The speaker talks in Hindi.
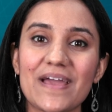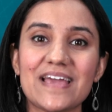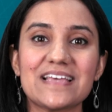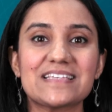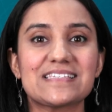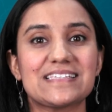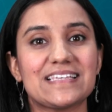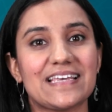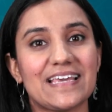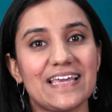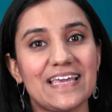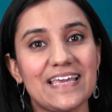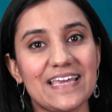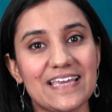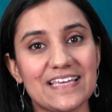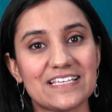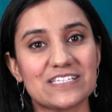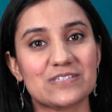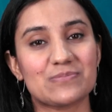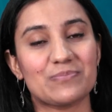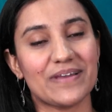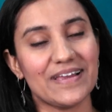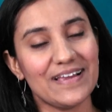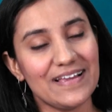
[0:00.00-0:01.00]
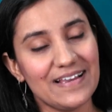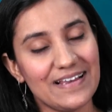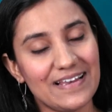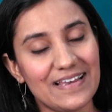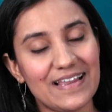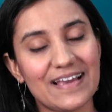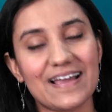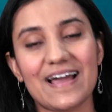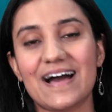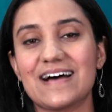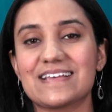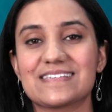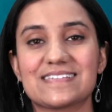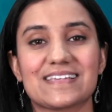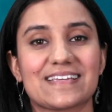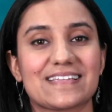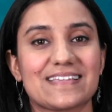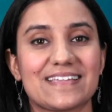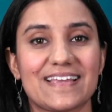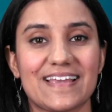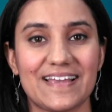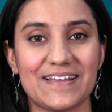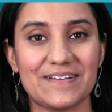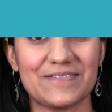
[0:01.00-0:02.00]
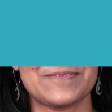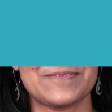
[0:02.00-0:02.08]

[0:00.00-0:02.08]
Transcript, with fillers: पैसे इसमें लगा सकते हैं